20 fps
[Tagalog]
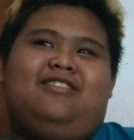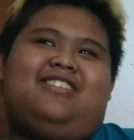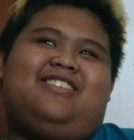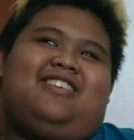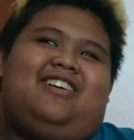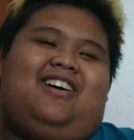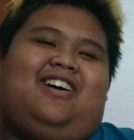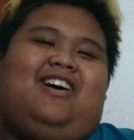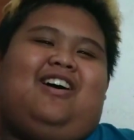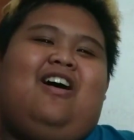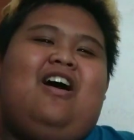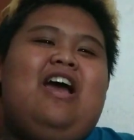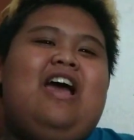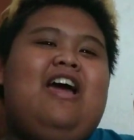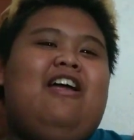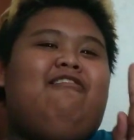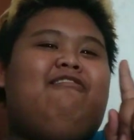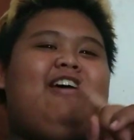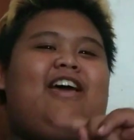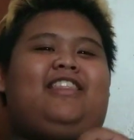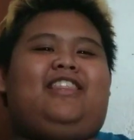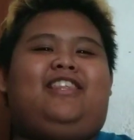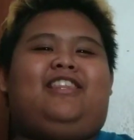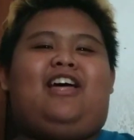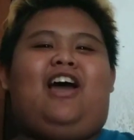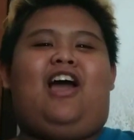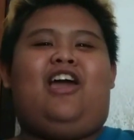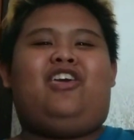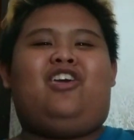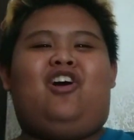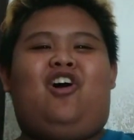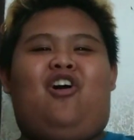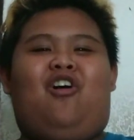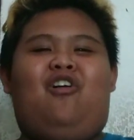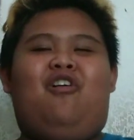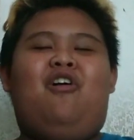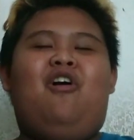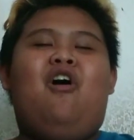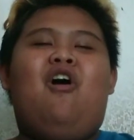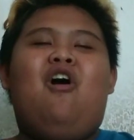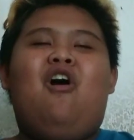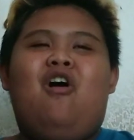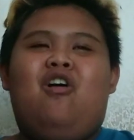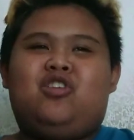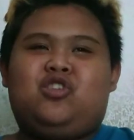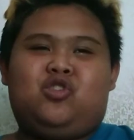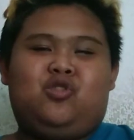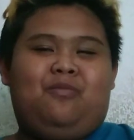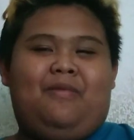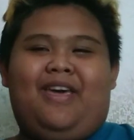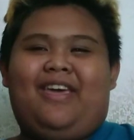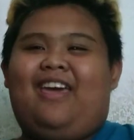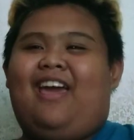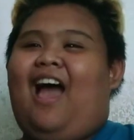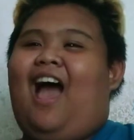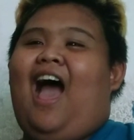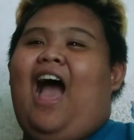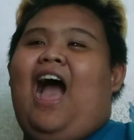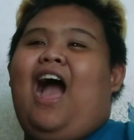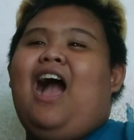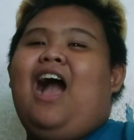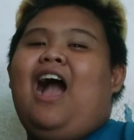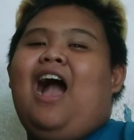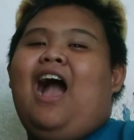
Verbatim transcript: So, ready na kayong sumaya,